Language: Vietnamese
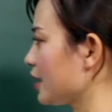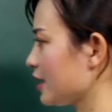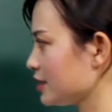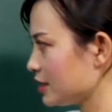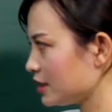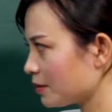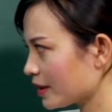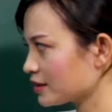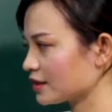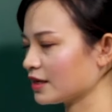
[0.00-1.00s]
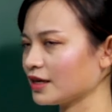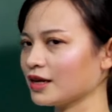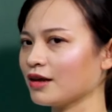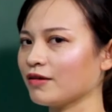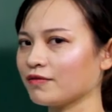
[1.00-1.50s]
kashimasu,
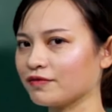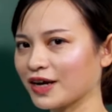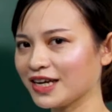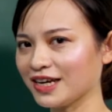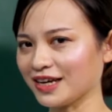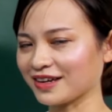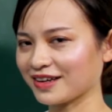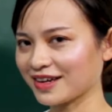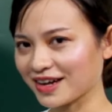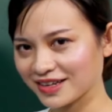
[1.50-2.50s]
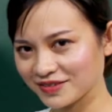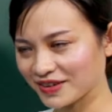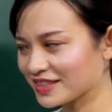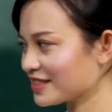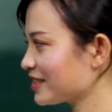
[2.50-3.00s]
vay là
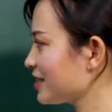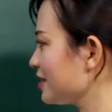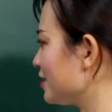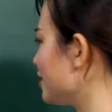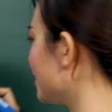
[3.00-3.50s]
karimasu. Được chưa